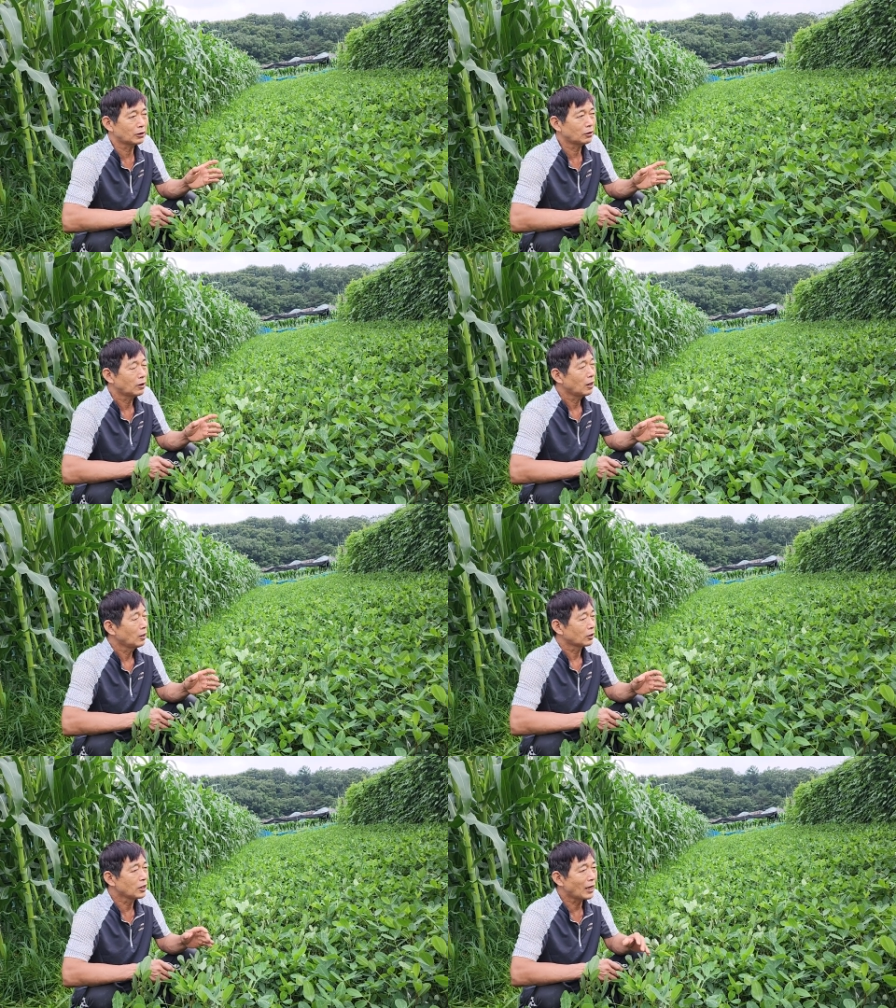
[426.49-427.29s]
그래서
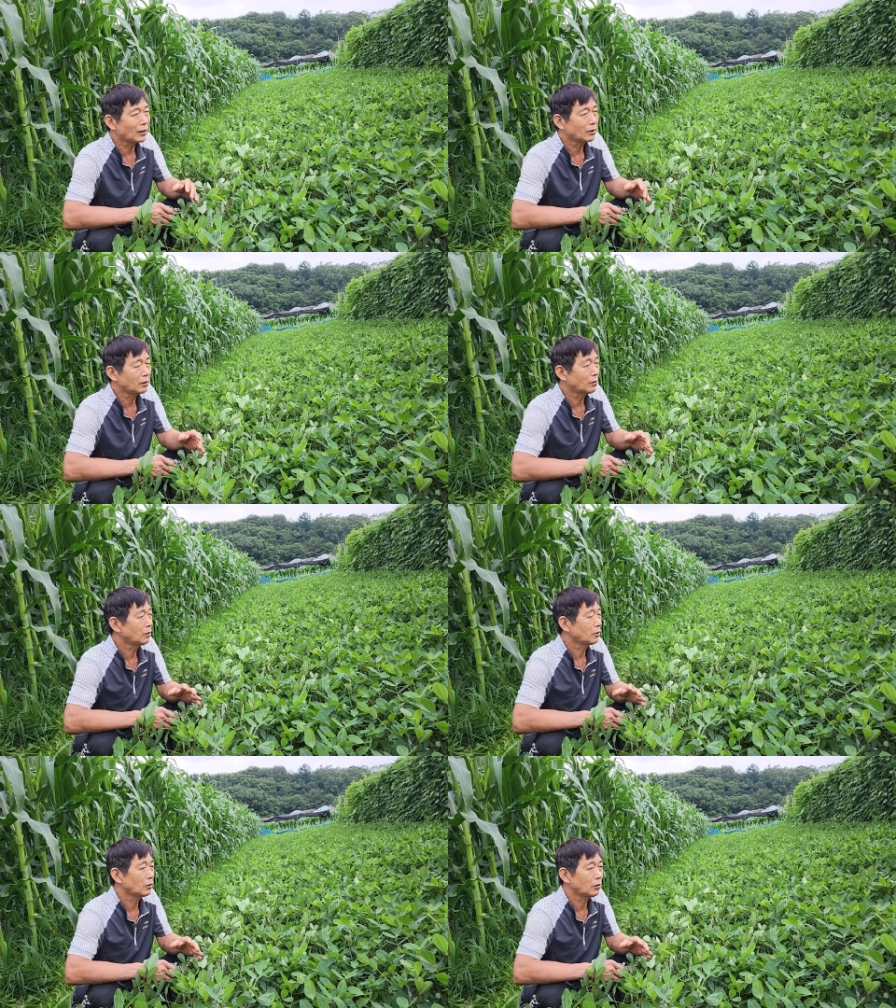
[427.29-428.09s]

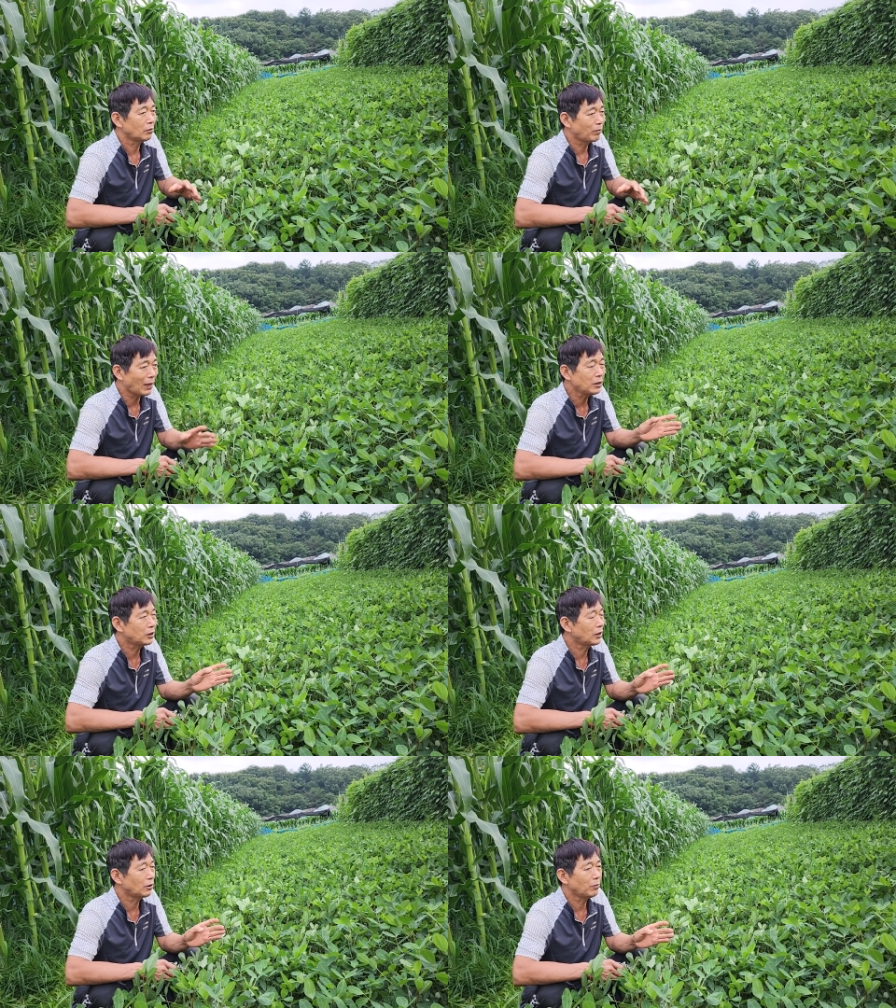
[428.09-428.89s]
그냥
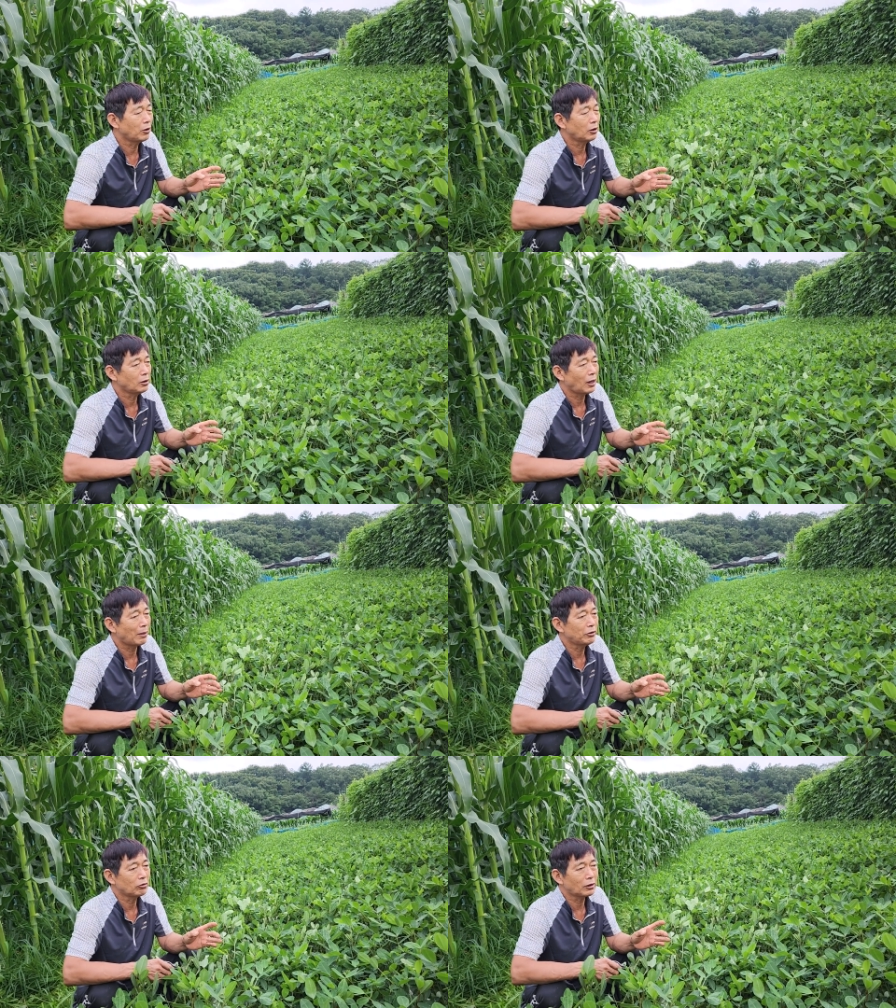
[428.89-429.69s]
말리시게 되면
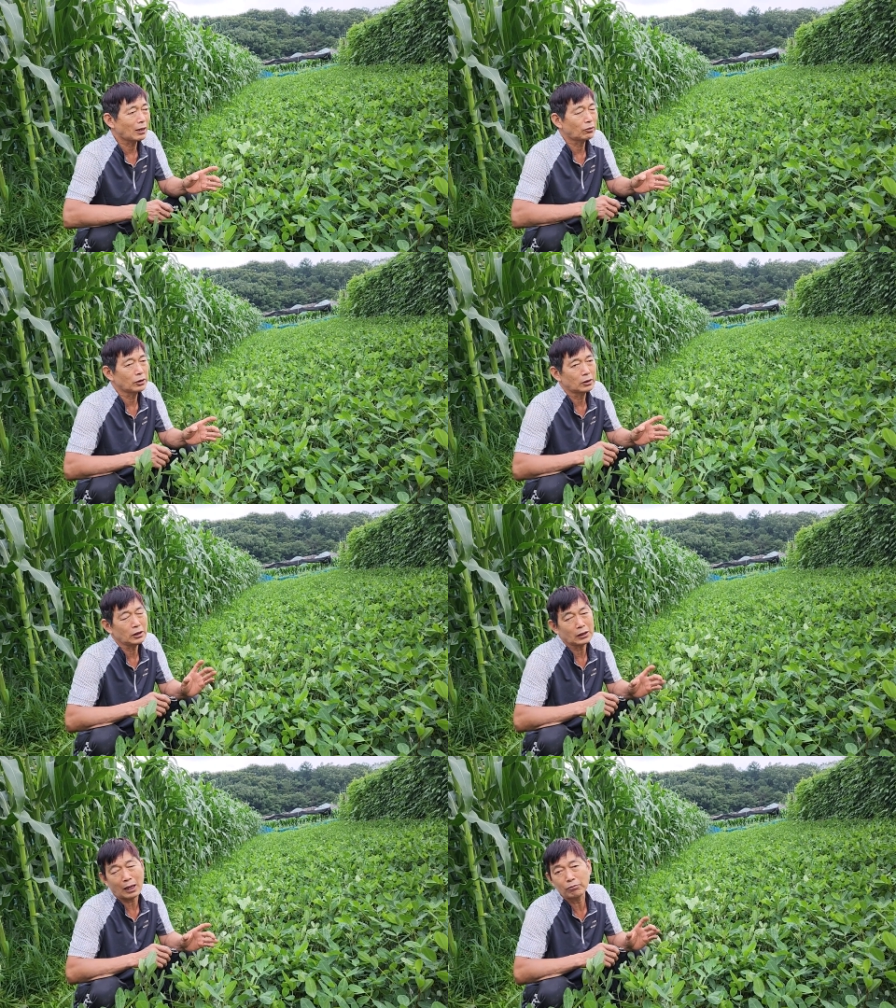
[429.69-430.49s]
아무래도 땅콩에
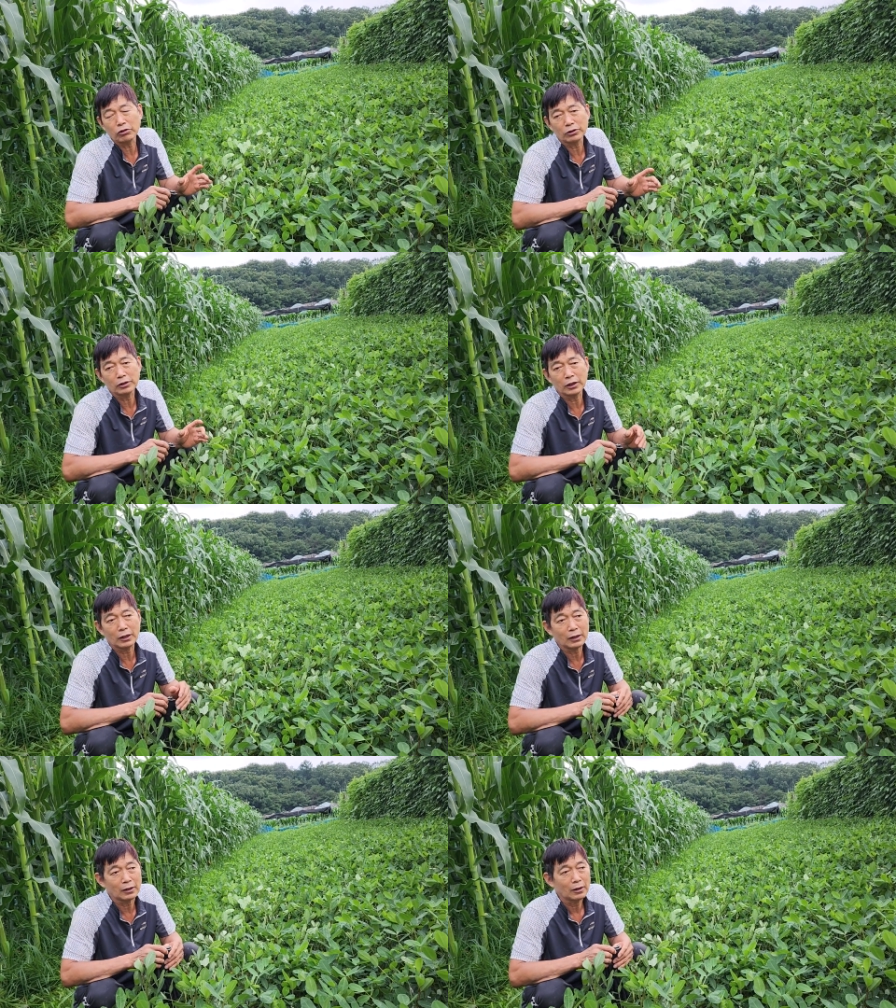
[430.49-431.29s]
흙이 다
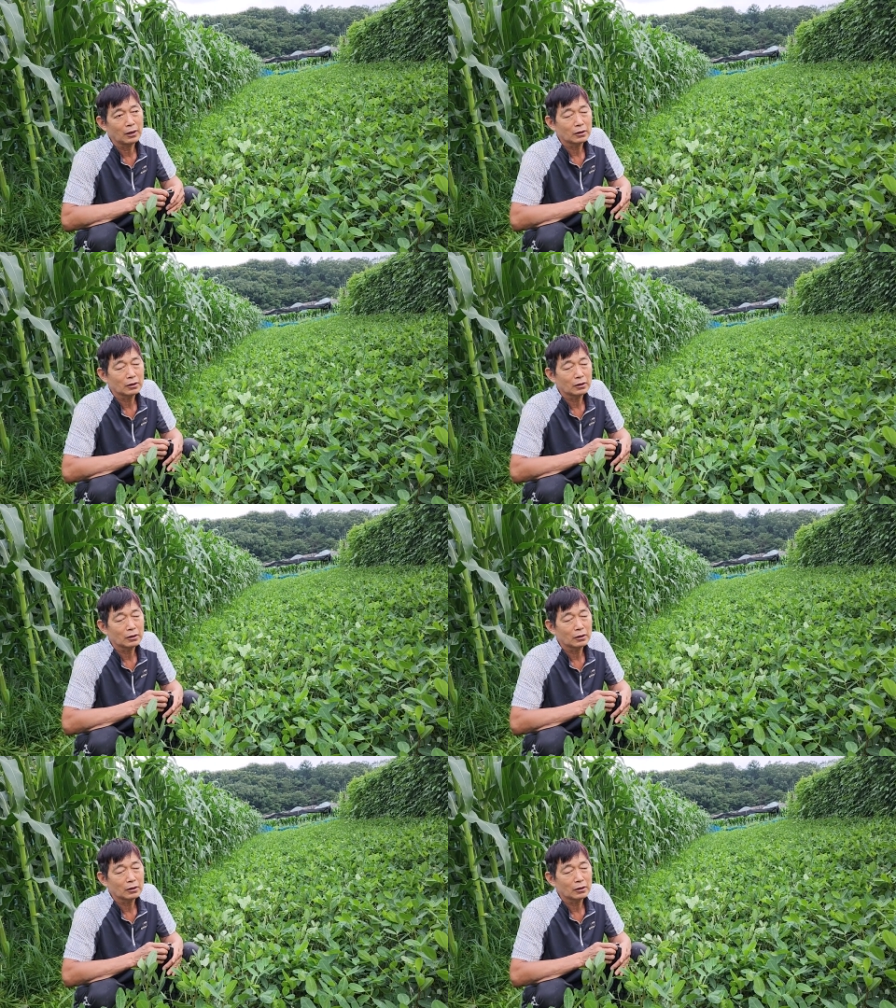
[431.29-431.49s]
묻었으니까